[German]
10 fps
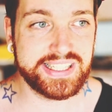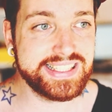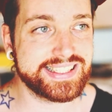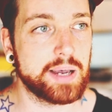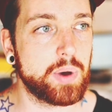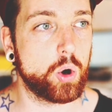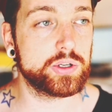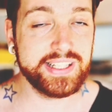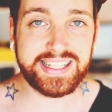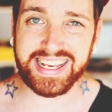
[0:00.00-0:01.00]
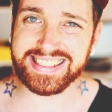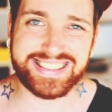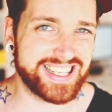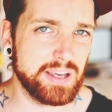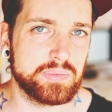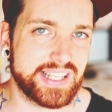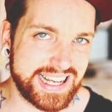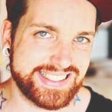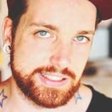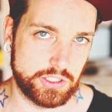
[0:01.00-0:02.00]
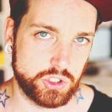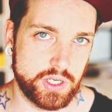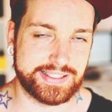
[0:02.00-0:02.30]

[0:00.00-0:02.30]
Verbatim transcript: Sie ist aber auch nicht extrem drastisch.